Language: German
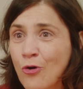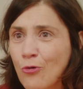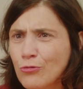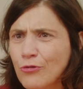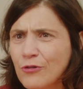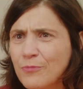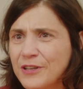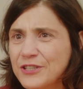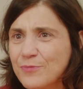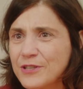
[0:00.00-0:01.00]
und dort bin
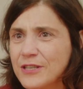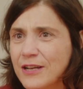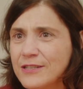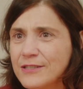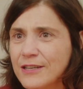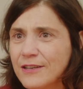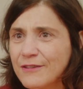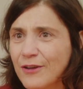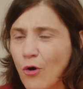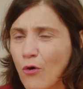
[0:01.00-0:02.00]
ich spezialisiert
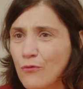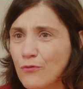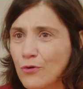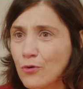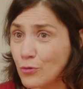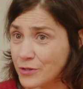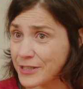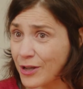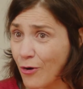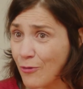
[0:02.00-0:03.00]
auf
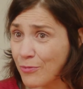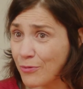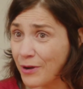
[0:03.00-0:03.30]
Kunstraub.